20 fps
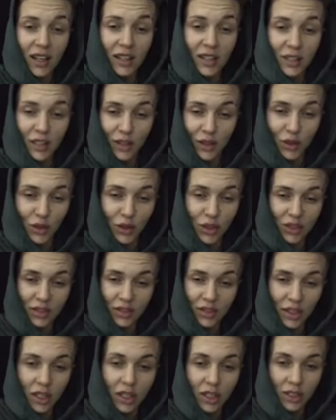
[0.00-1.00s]
Что не
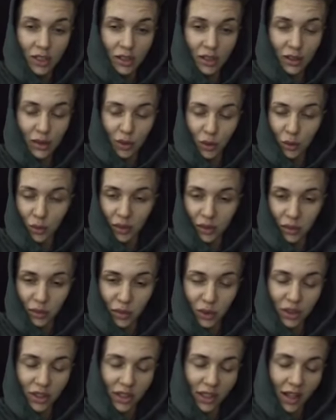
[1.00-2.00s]
отвечаешь, говорю, ну потому
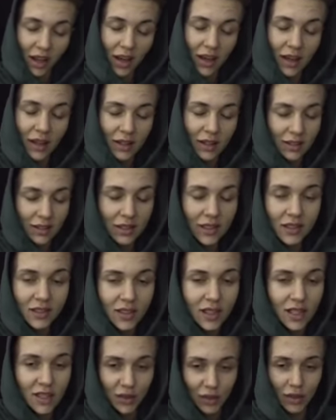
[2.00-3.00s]
что я
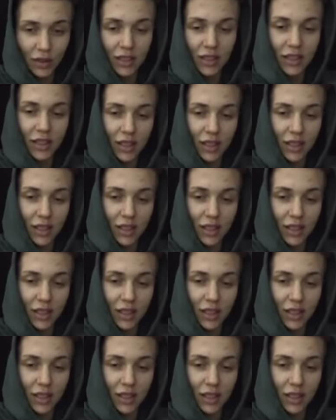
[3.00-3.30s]
разговариваю,